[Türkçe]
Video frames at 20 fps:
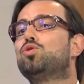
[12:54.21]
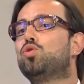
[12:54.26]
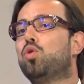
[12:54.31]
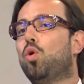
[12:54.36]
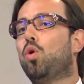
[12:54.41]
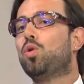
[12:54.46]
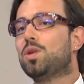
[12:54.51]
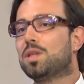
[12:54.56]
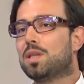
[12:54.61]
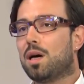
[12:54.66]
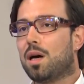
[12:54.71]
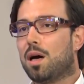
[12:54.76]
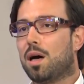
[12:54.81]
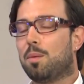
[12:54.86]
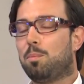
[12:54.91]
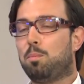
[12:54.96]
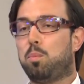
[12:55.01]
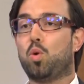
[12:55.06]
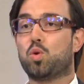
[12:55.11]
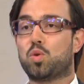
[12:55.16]
çok
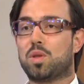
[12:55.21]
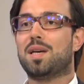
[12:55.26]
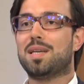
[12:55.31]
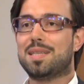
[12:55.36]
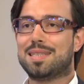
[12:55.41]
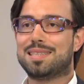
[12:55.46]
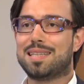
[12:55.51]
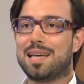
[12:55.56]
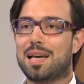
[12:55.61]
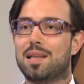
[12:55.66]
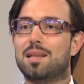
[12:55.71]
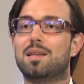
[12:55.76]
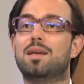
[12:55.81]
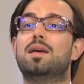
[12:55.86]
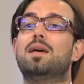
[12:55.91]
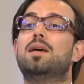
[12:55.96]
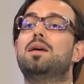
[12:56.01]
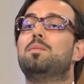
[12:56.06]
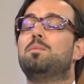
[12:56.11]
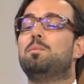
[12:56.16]
daha potansiyel
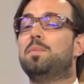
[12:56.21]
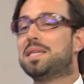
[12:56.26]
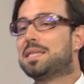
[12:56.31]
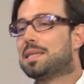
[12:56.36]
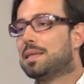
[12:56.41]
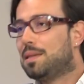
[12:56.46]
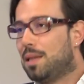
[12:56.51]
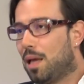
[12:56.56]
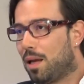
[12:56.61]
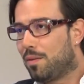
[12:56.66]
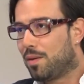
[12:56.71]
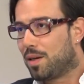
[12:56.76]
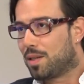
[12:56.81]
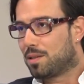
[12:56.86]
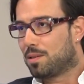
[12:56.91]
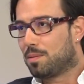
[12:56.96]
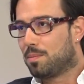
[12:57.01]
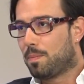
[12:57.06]
besinler var.